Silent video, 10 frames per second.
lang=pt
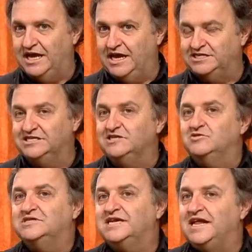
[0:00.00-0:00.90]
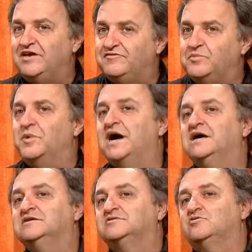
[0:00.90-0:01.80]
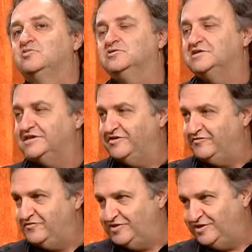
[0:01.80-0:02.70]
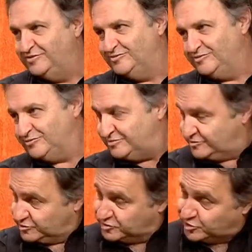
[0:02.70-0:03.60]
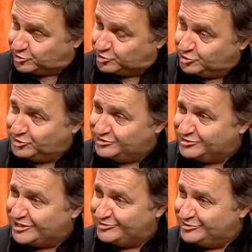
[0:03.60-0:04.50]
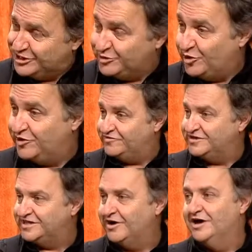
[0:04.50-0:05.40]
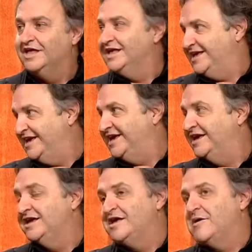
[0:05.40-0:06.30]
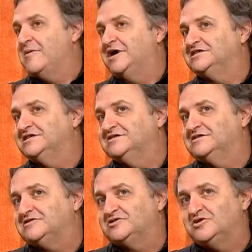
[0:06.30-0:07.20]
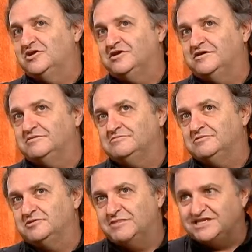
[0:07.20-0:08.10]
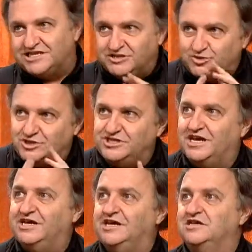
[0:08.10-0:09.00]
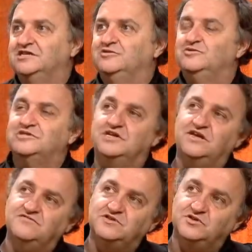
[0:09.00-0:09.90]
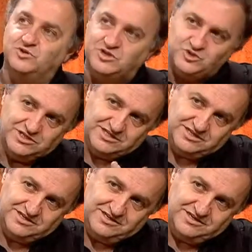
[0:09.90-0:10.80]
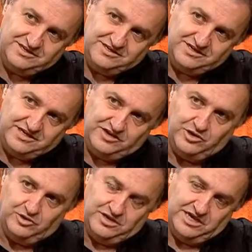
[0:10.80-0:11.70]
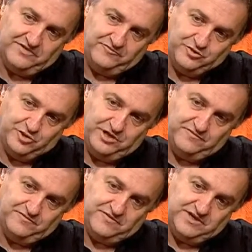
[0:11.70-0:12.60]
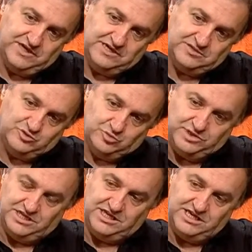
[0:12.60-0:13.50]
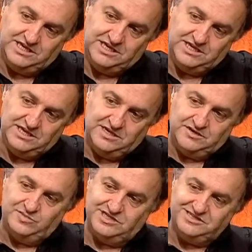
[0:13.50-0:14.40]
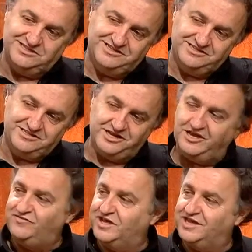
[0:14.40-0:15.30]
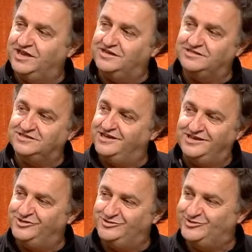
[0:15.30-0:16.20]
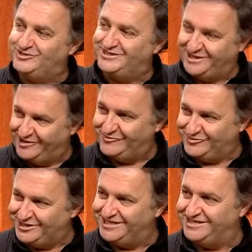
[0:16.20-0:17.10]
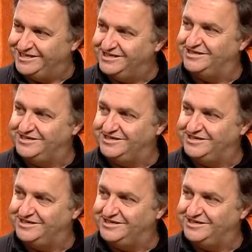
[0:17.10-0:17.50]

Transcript: É. É, a gente não descreve mais como descreviam os autores do século XIX e tal. Não é, é? A gente só, mas a gente sugere. A gente não descreve situações que, que a fotografia supriria, é. mas a gente descreve aquelas que ela não serve, né? É,